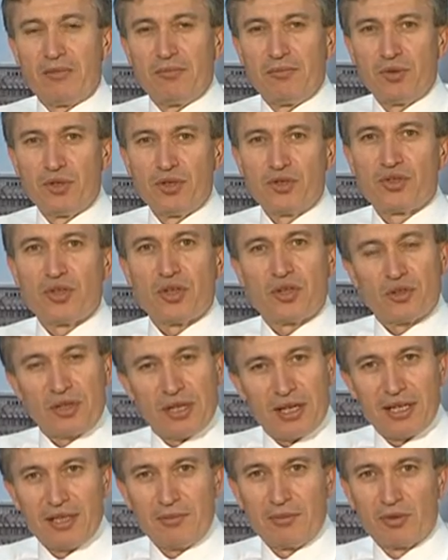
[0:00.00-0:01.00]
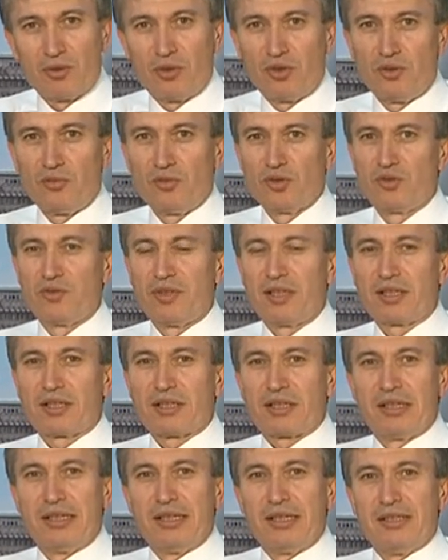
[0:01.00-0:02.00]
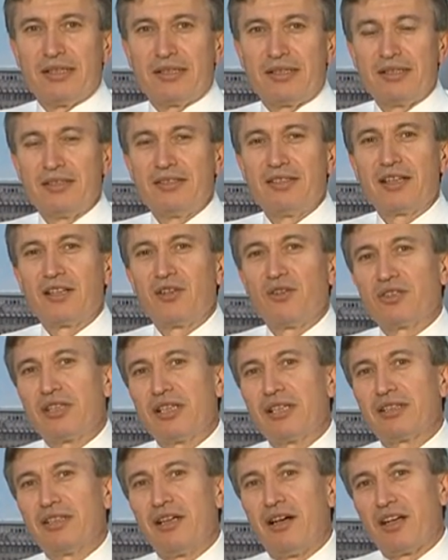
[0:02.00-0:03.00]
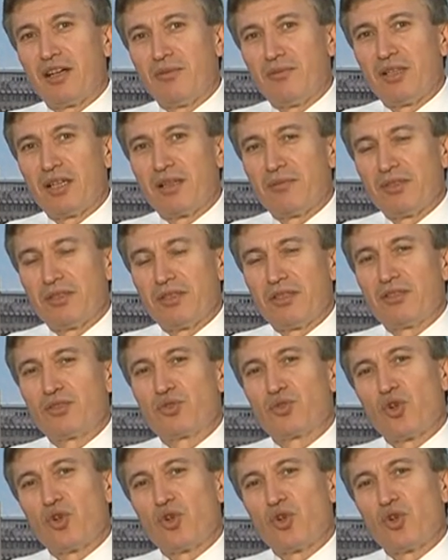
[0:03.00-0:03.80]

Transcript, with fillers: Bugün çok değerli bir konumuz var. Sizlerin özellikle hanımlarımızın